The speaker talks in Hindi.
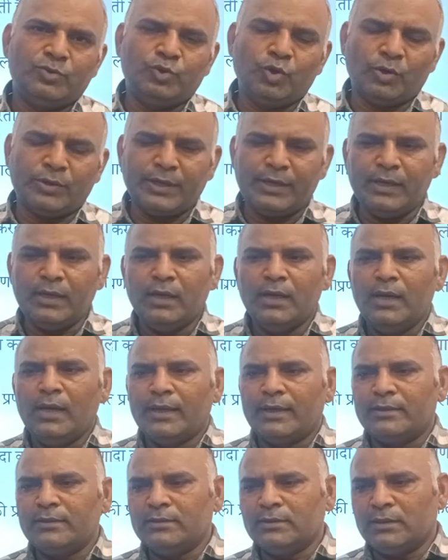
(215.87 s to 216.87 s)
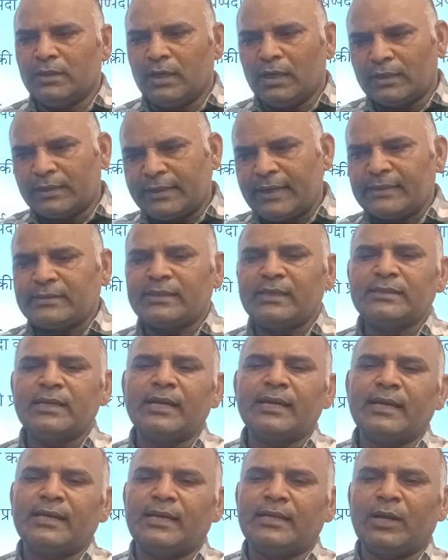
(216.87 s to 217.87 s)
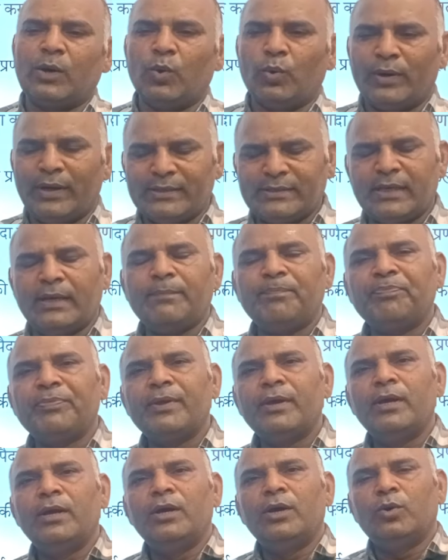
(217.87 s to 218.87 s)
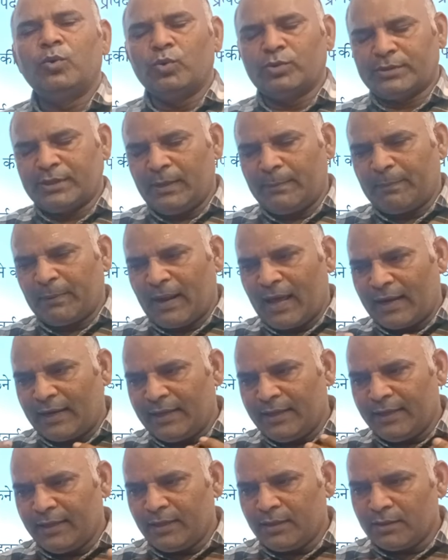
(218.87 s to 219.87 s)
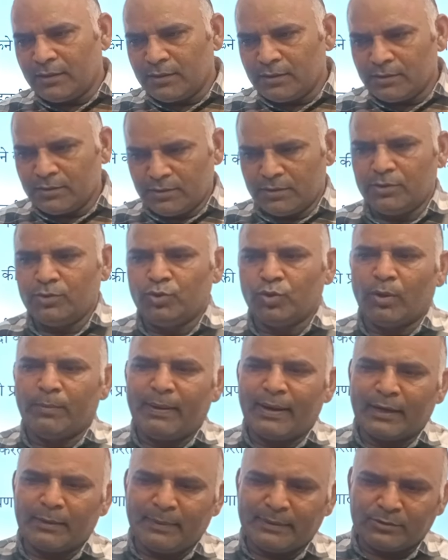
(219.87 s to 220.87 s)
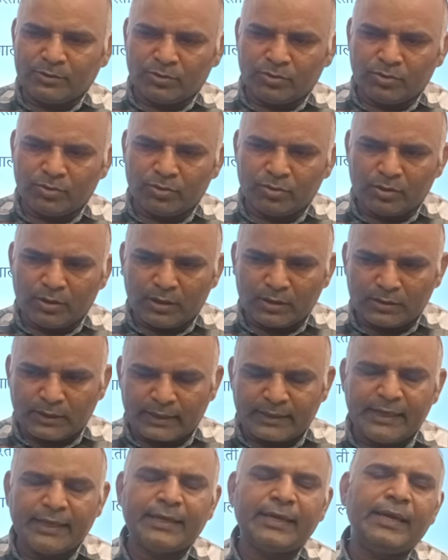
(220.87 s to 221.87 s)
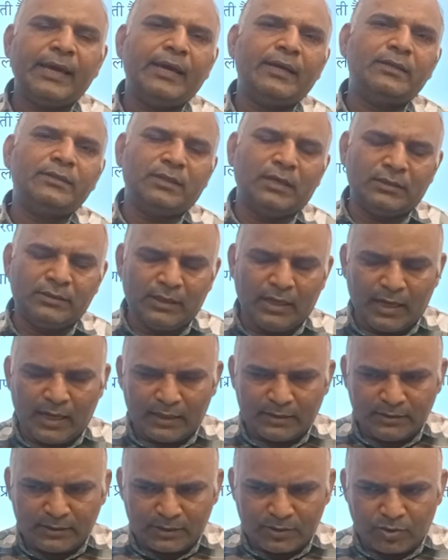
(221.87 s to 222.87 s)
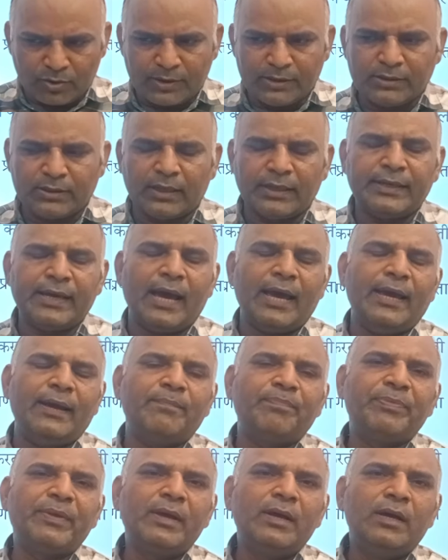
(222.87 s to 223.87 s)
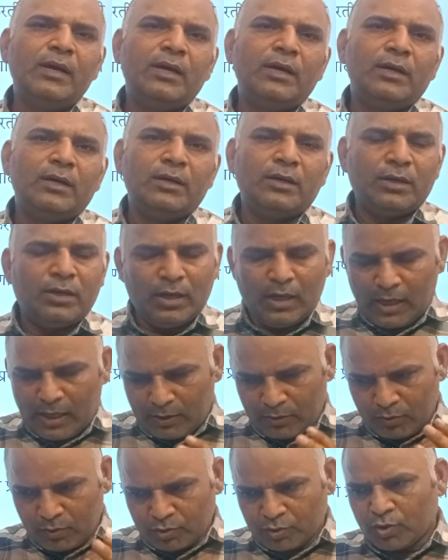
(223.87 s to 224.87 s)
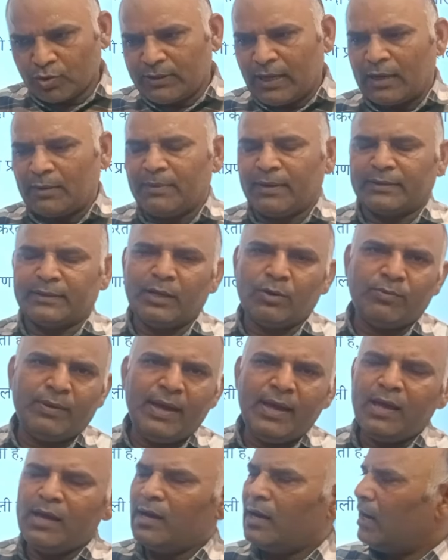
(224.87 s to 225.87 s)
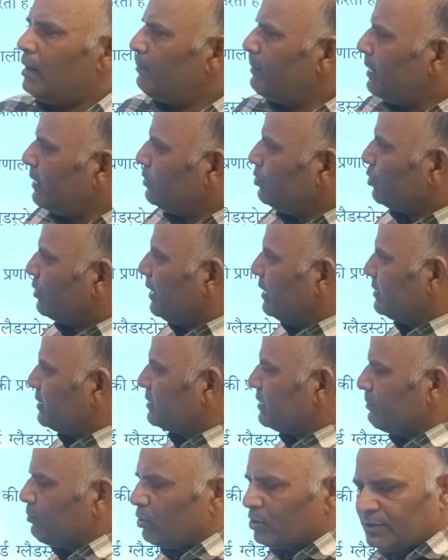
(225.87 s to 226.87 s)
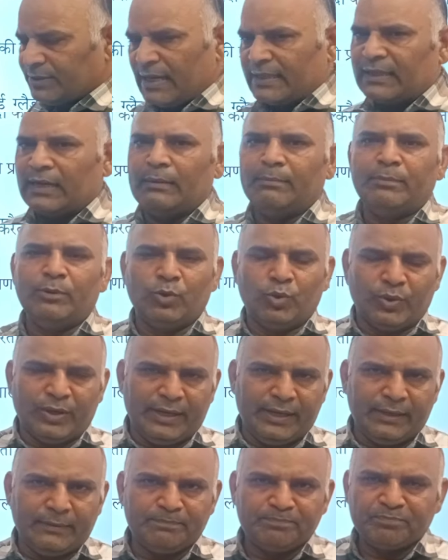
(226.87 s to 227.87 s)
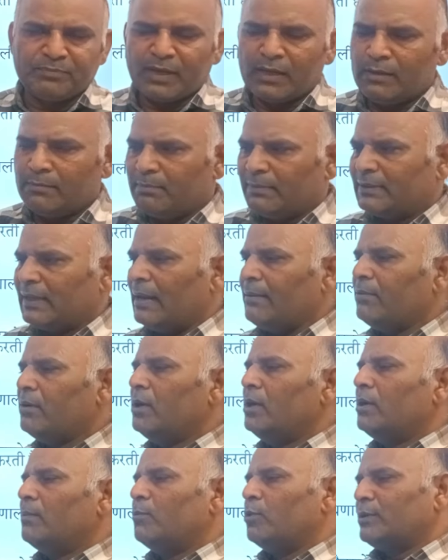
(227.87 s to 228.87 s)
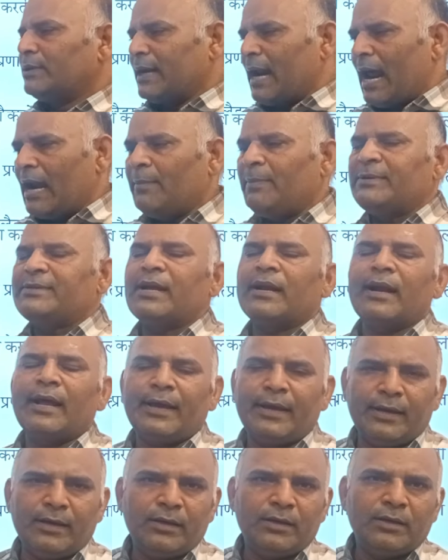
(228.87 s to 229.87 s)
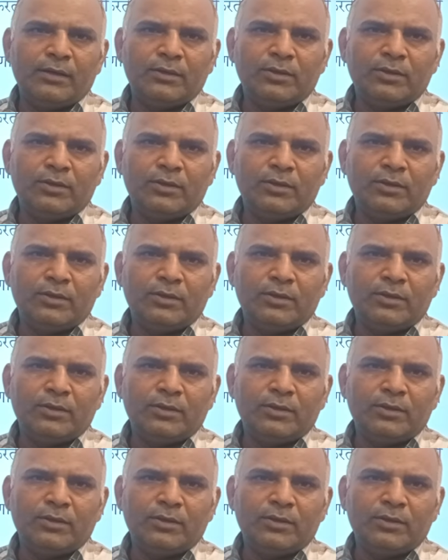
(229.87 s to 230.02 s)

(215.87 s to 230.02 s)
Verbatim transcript: जो कि केस की संख्या ज़्यादा होने से उसकी प्रणाली जो हमारे पास जो तकनीकी है जजों की संख्या है आ, उसको ध्यान में रखते हुए हमारे जो केसेस हैं बहुत ज़्यादा लंबे हो गए हैं मतलब वो ट्रायल भी चल रहे हैं